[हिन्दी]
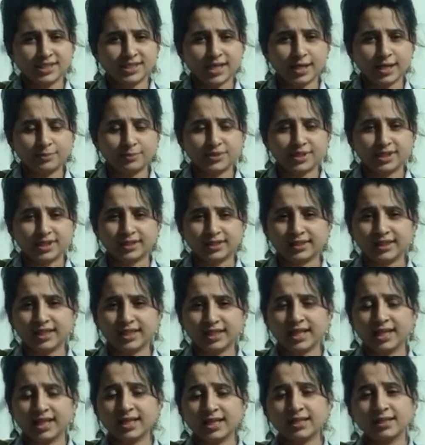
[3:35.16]
जैसे आप
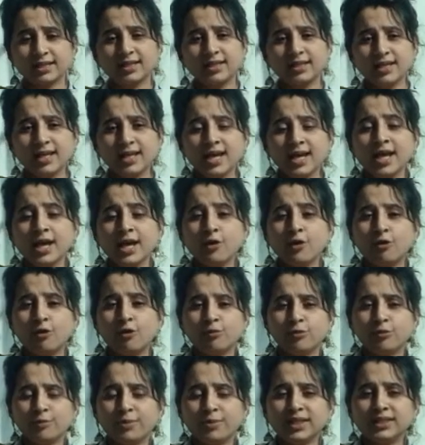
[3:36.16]
जानते हैं कि
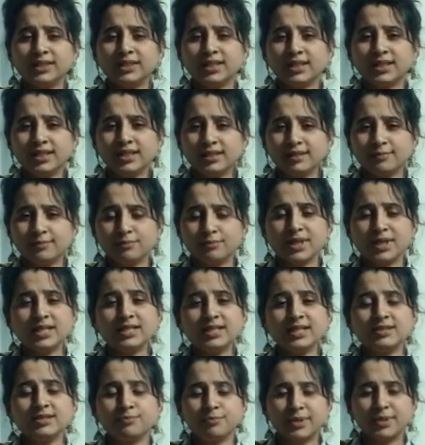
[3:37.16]
होम्योपैथी
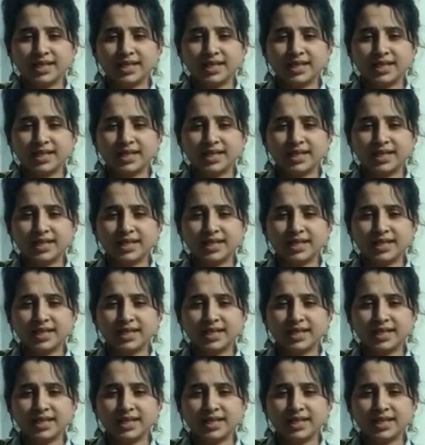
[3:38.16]
में